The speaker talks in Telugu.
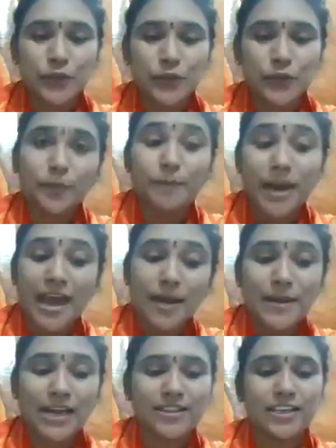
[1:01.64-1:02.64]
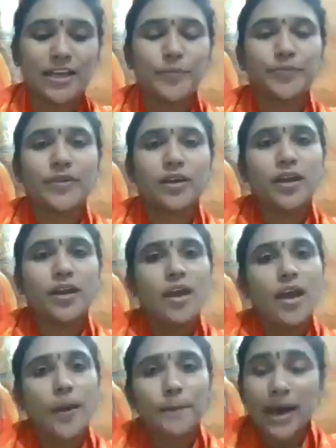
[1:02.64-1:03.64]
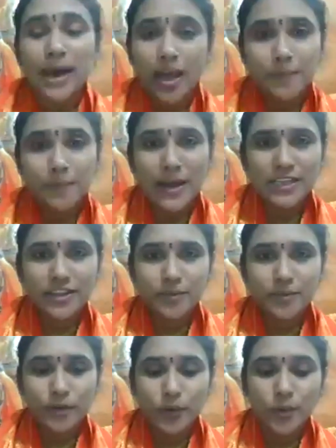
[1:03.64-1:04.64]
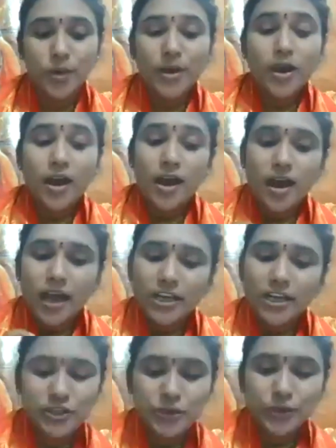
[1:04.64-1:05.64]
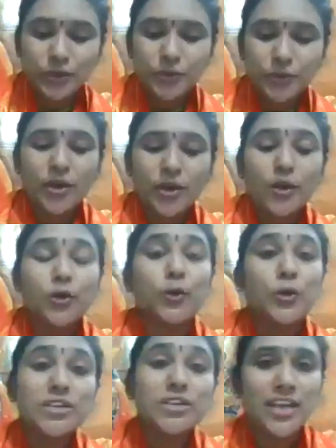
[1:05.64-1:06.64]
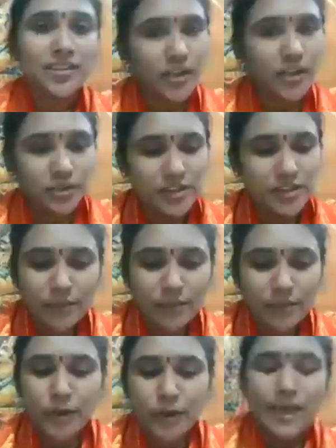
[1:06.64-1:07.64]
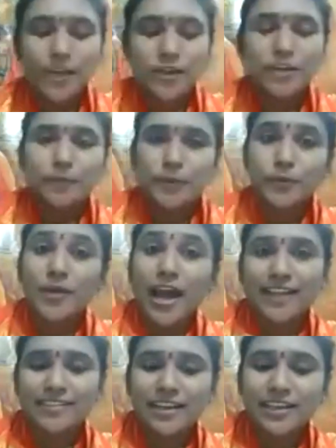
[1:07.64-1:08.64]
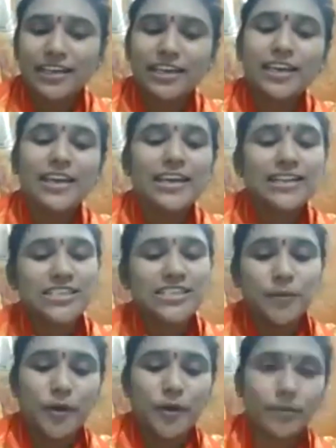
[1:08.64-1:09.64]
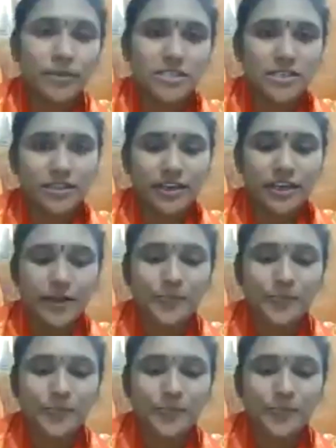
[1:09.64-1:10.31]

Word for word: మహాభారత కథ మహాభారతంలో అర్జునుడు కురుక్షేత్ర యుద్ధ సమయంలో పాల్గొన్నప్పుడు అతనికి చిన్న ప్రాబ్లం వచ్చిందండి